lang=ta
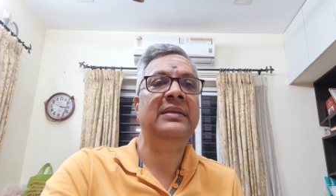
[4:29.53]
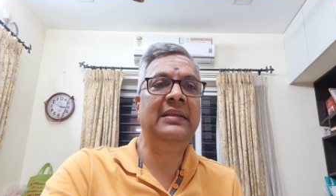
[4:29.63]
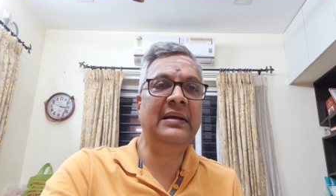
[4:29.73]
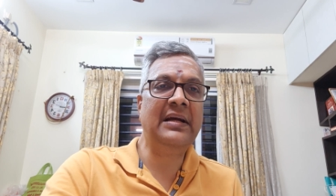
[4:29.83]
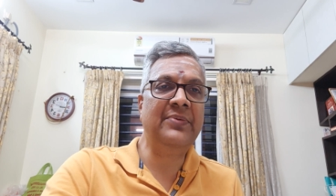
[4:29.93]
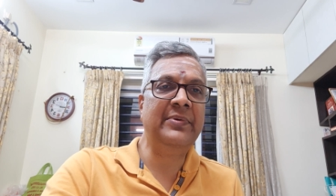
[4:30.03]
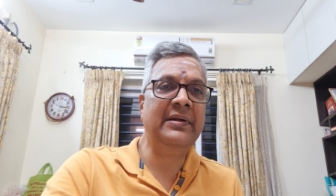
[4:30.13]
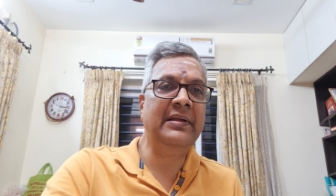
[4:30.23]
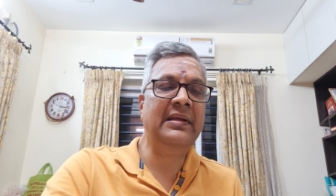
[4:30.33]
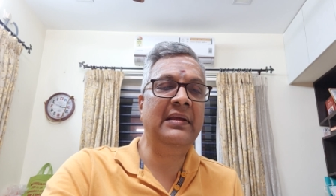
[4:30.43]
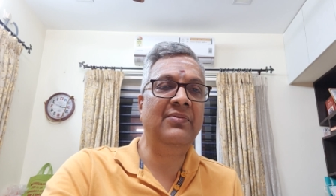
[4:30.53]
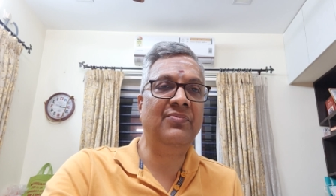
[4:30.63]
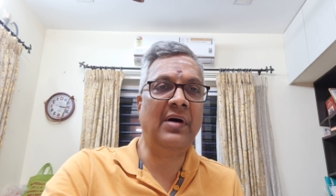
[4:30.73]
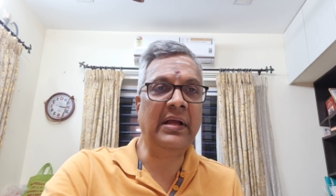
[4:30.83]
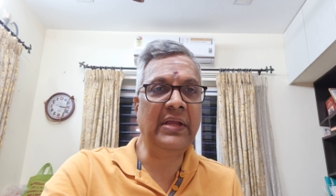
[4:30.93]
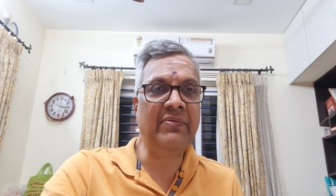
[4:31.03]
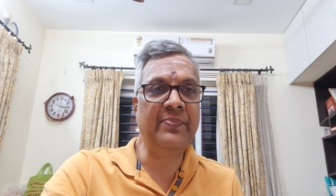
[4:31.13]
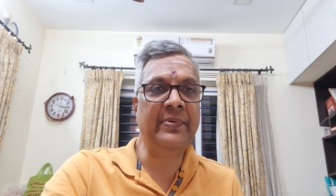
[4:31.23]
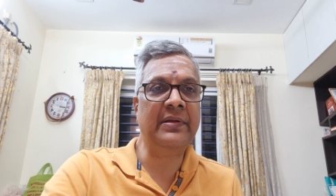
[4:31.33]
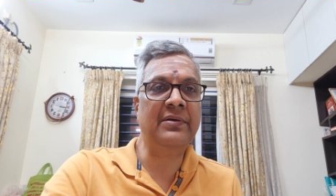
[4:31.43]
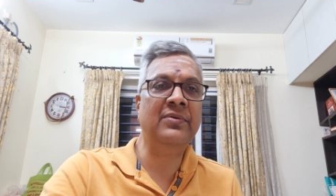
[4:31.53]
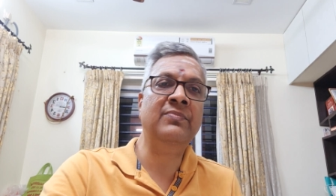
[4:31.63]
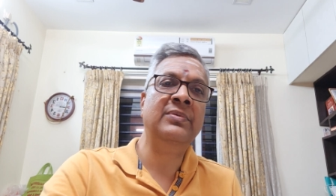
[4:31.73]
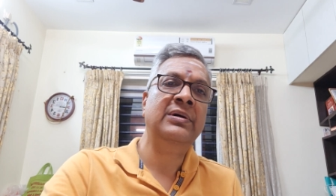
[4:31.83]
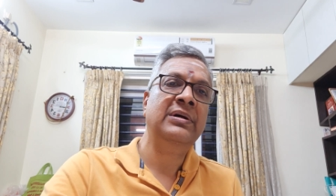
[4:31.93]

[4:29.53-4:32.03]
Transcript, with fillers: திங்கக்கிழமை அன்னைக்கு வாங்கி விற்பதற்கும்